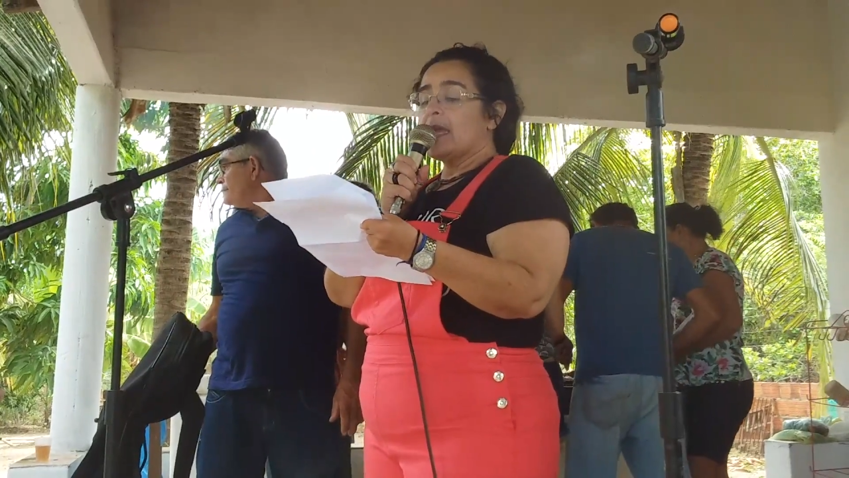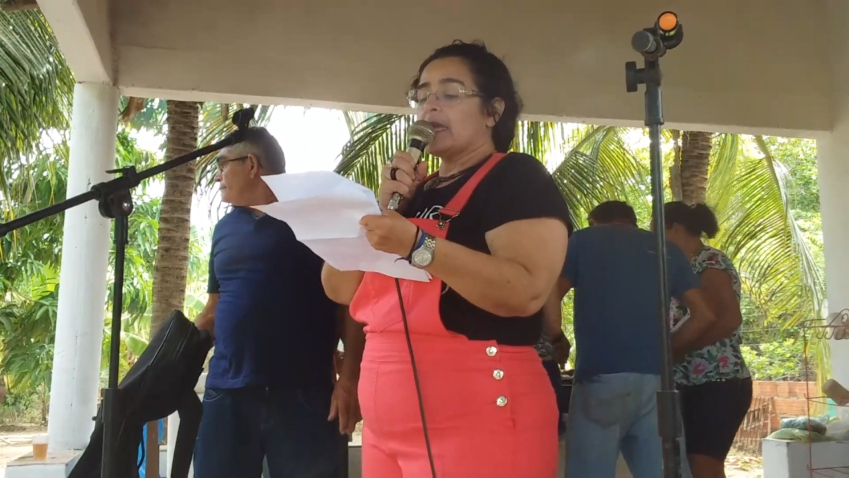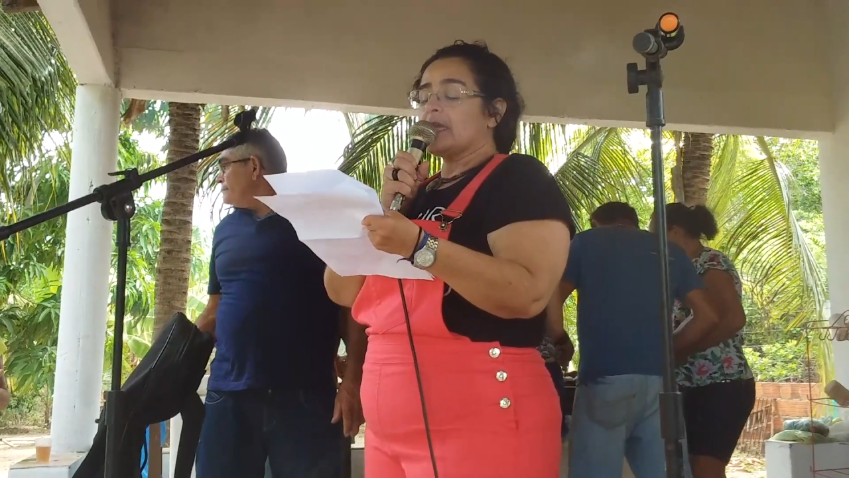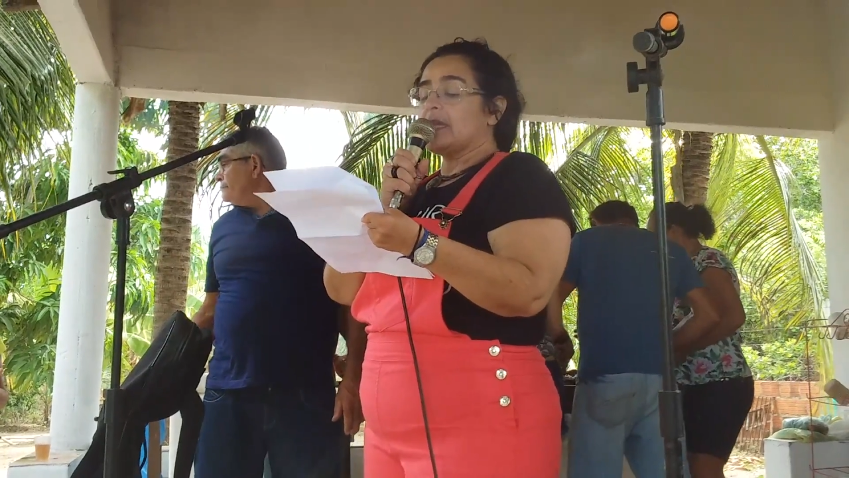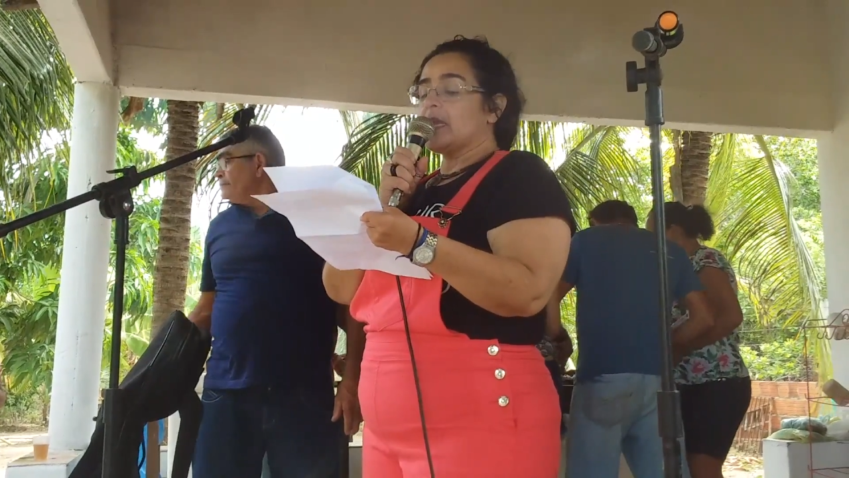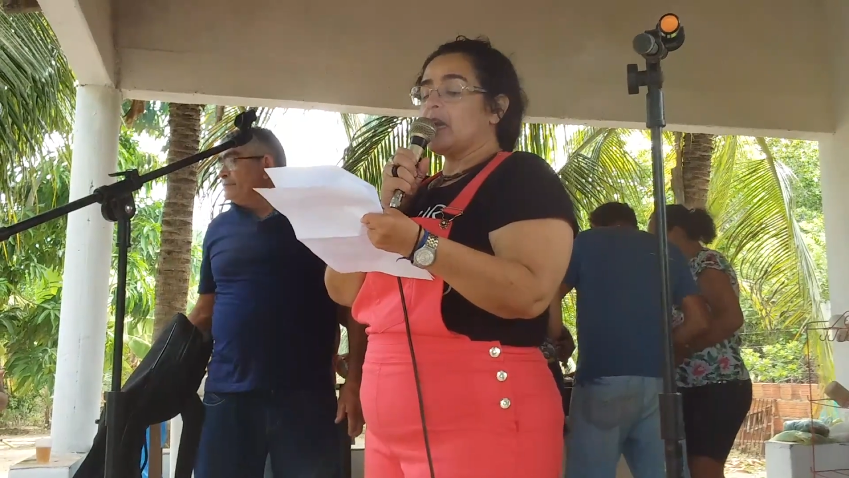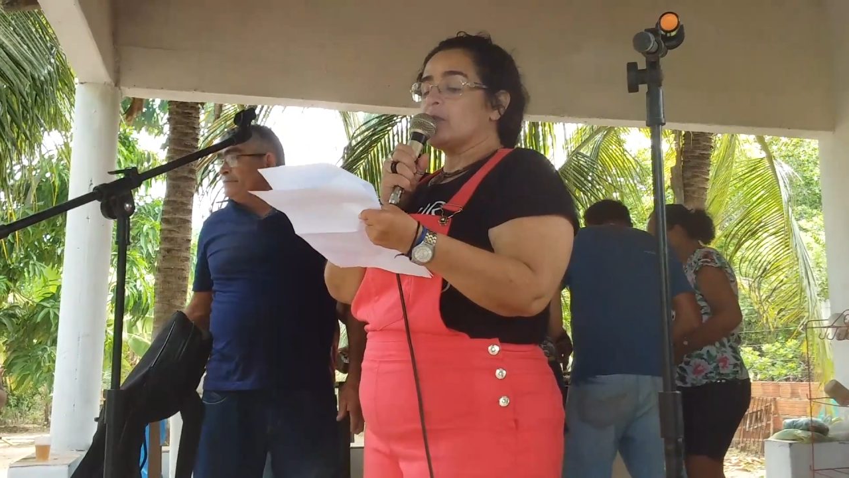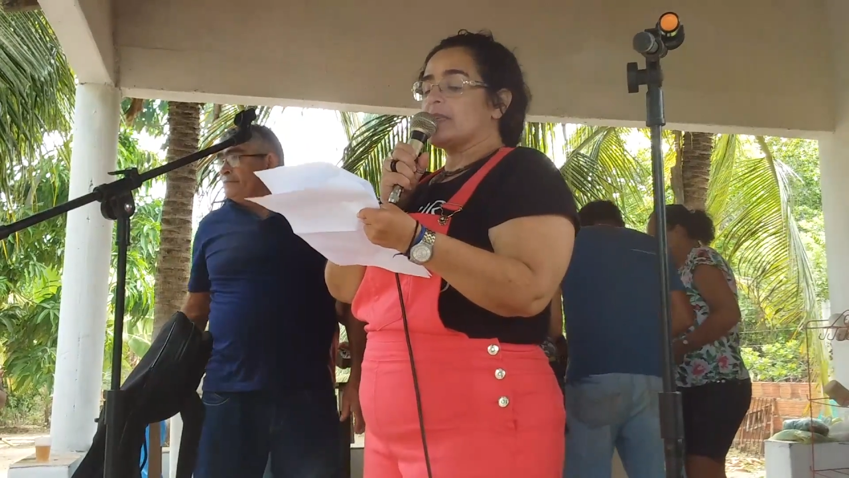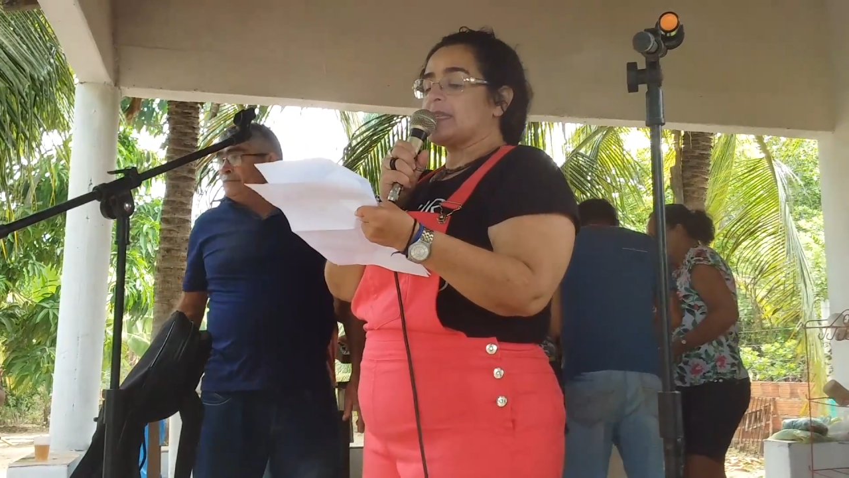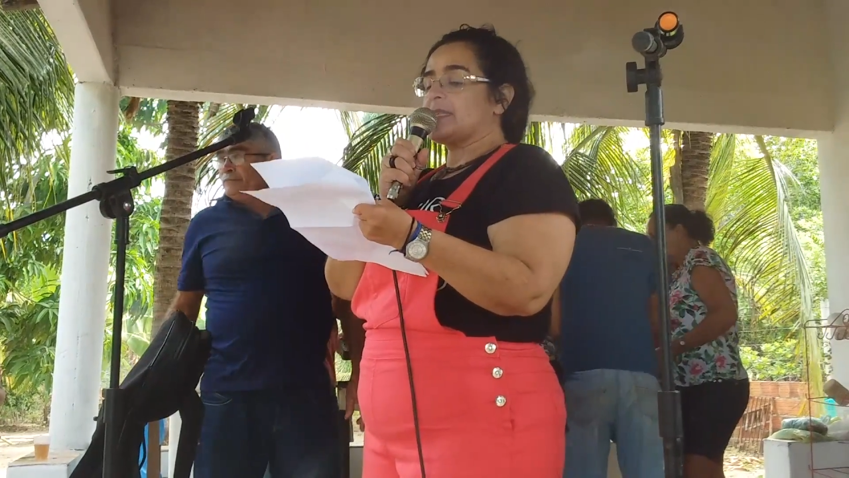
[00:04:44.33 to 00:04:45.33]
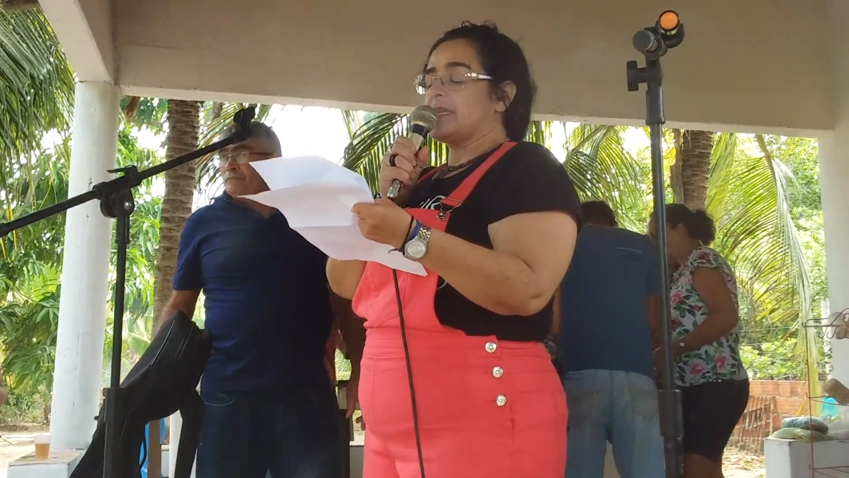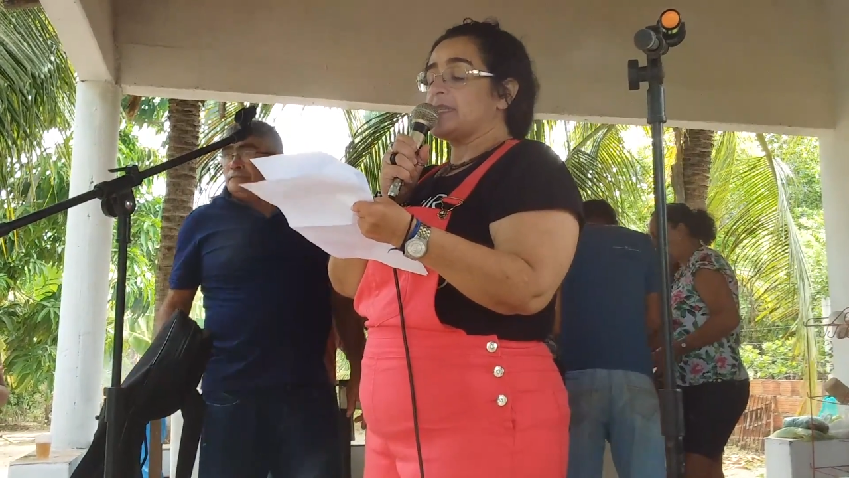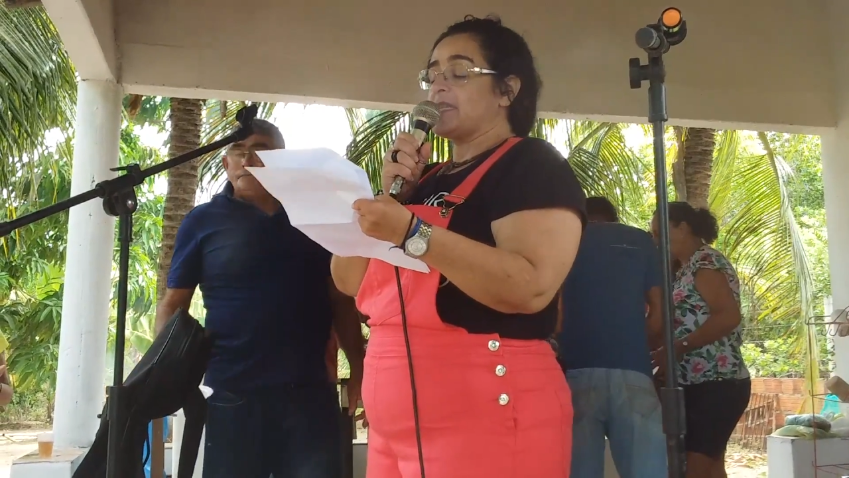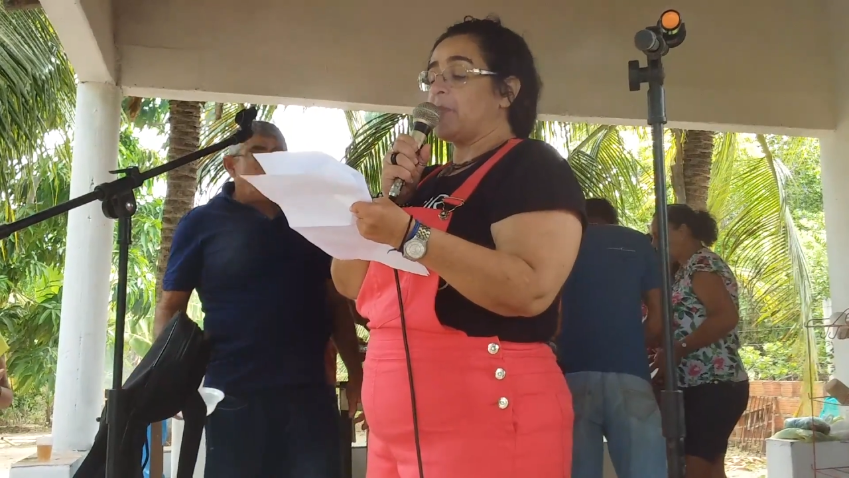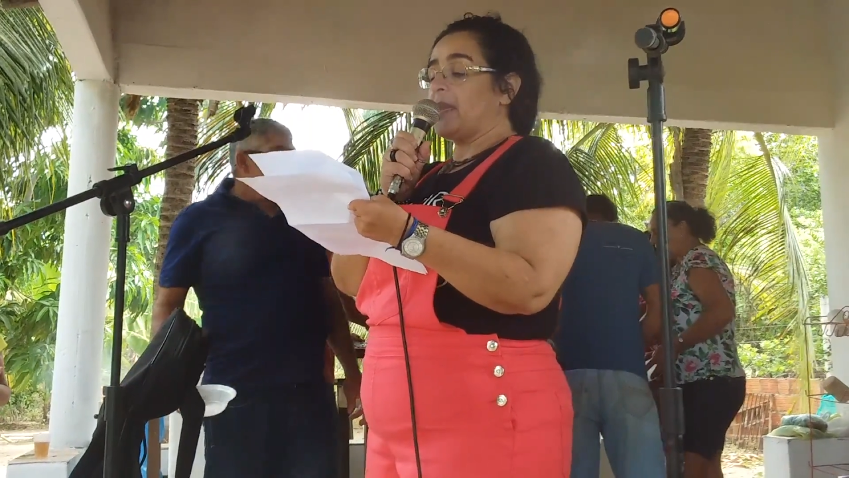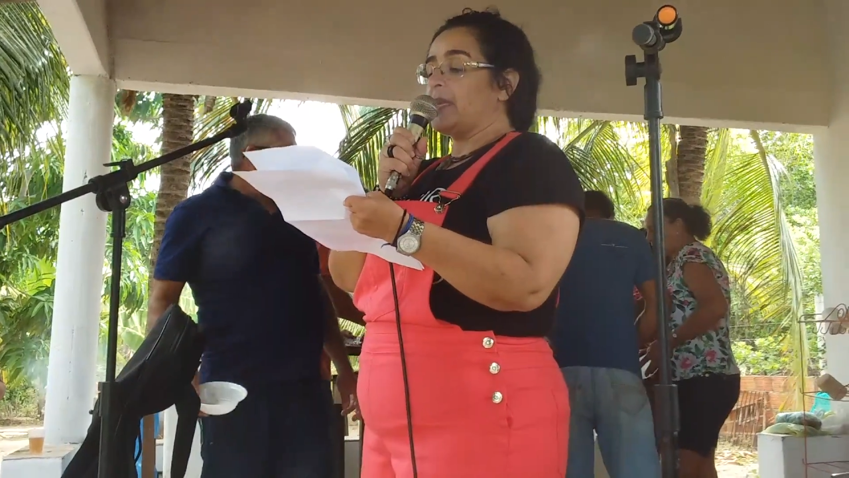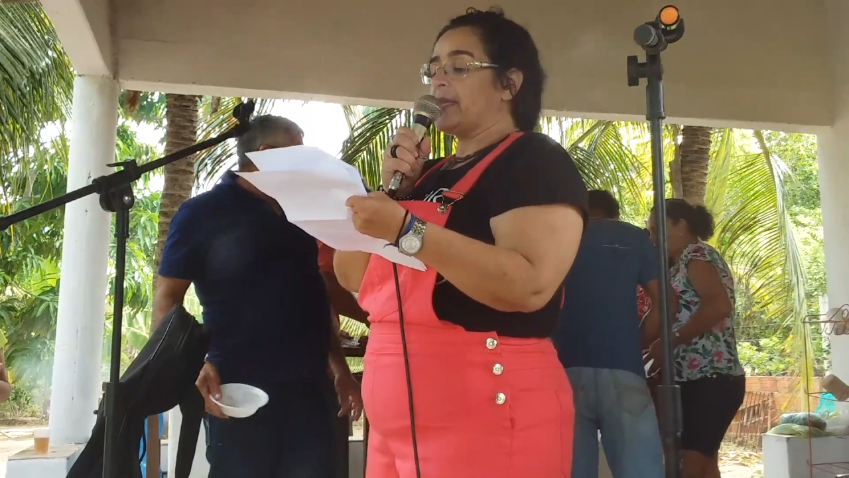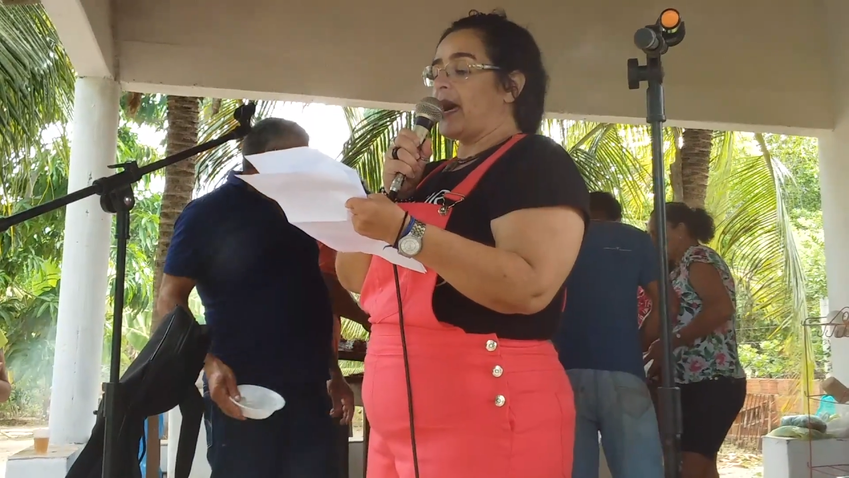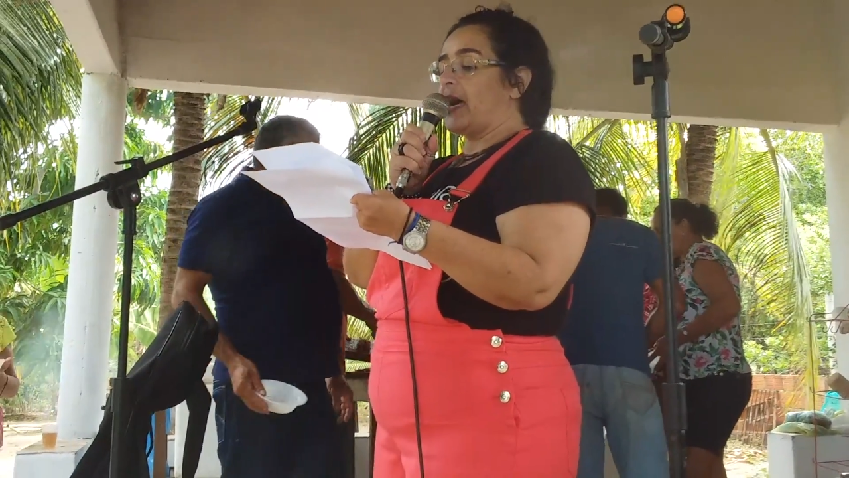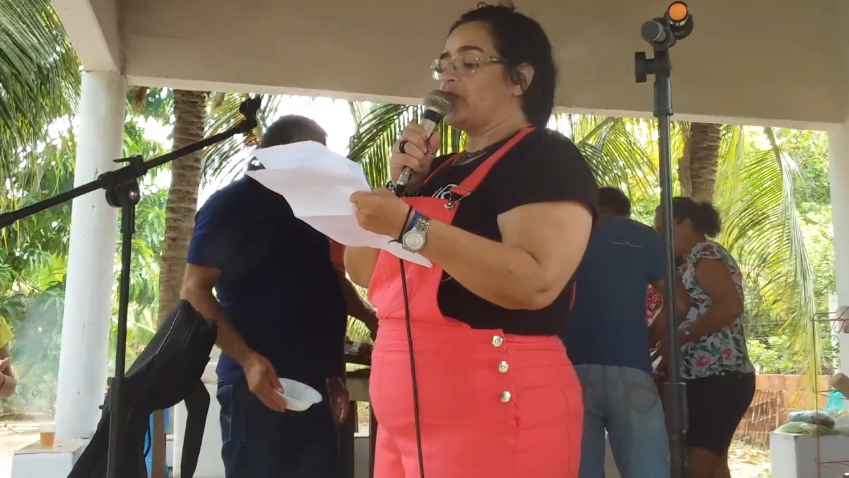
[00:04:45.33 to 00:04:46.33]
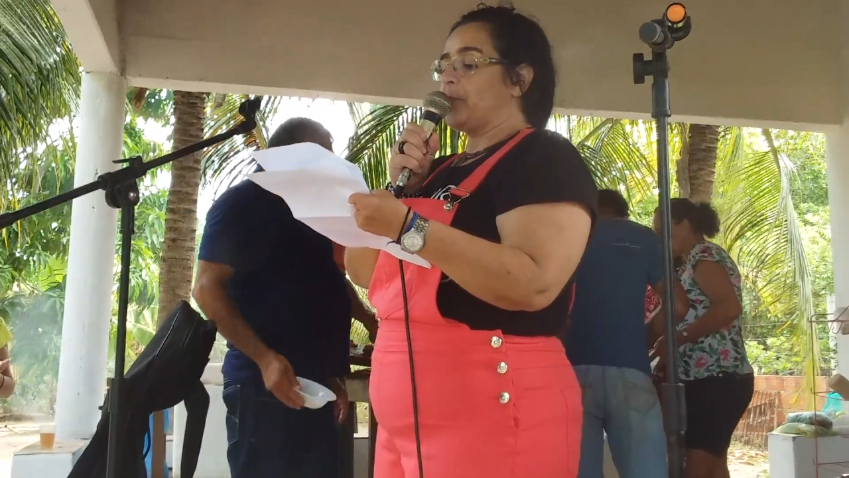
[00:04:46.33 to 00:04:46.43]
Que tenhamos a sensibilidade